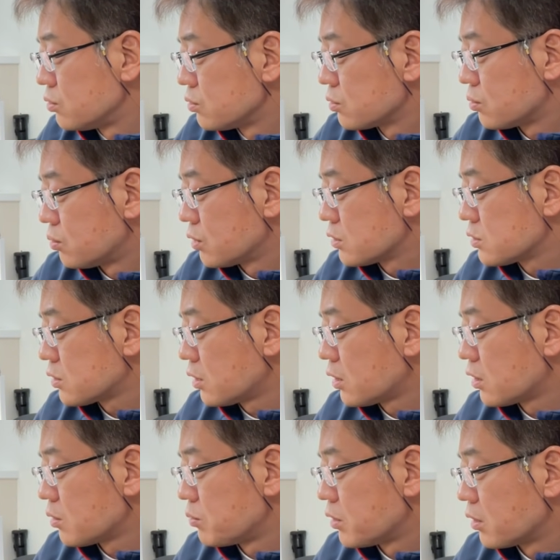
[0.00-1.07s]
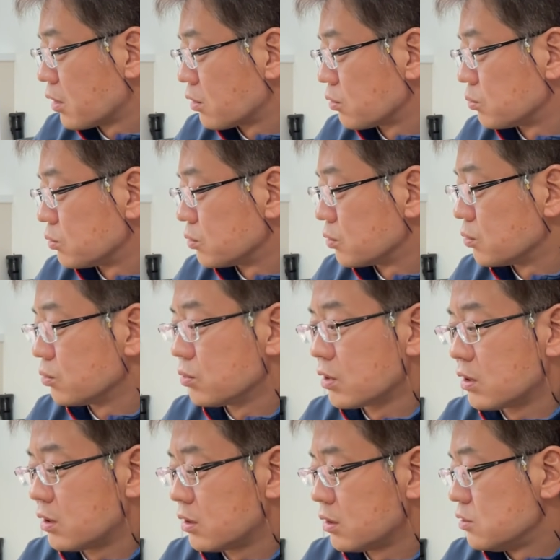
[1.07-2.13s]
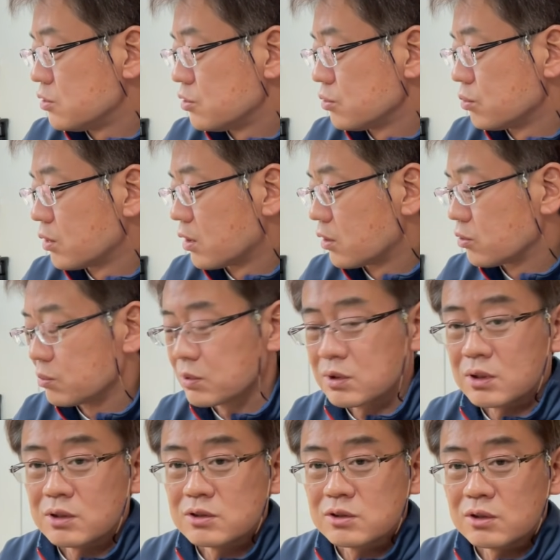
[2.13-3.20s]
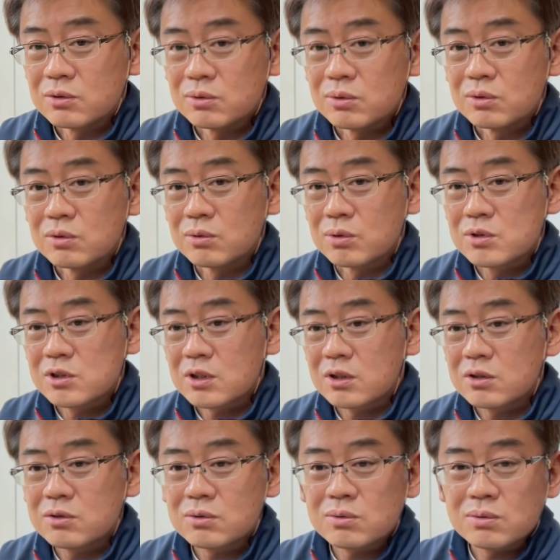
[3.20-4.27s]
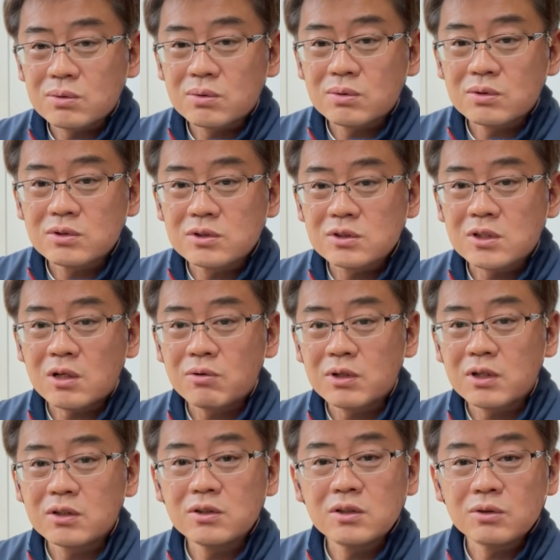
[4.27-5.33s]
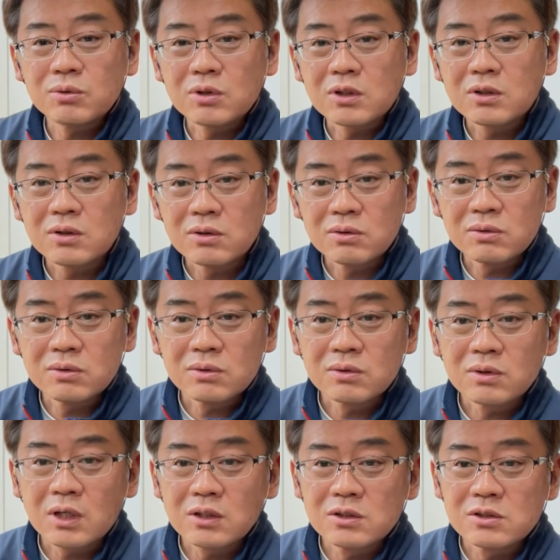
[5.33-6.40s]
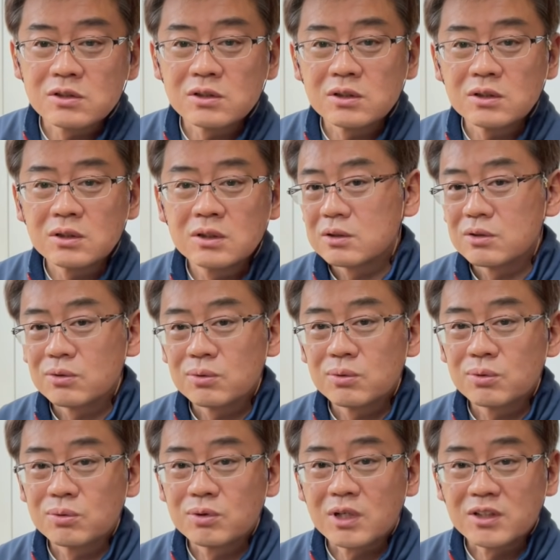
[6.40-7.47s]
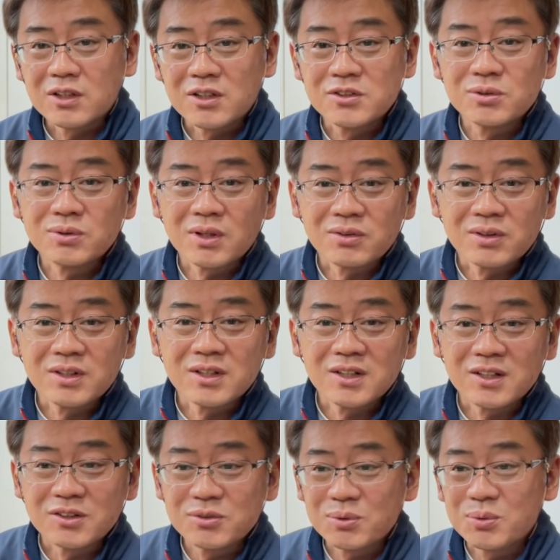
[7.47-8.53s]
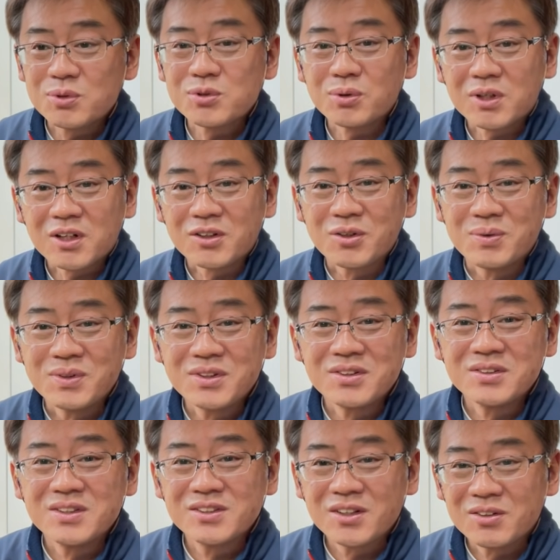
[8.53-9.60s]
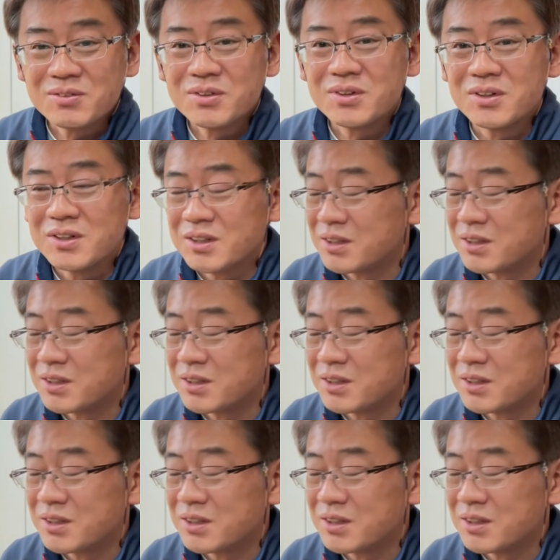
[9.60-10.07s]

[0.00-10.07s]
有効な使い方みたいなのも動画にしようかなと思ったんですけどどっちかっていうと使わないよねっていう感じの動画になりそうなのでちょっとどうしようかなと思ってるんですけども